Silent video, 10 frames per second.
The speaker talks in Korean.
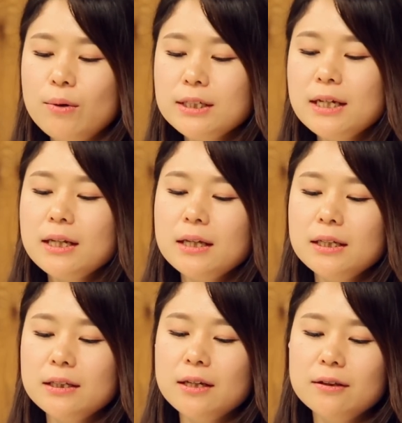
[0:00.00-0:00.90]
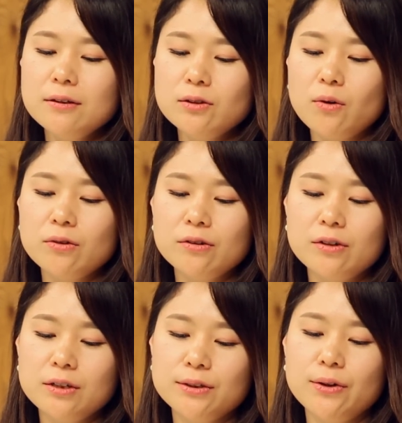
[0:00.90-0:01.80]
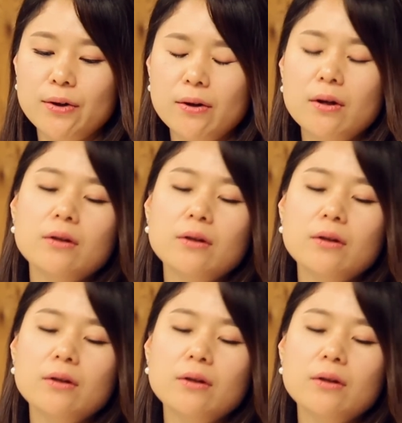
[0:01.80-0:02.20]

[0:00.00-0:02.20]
회사 다닐 때는 저는 그랬어요.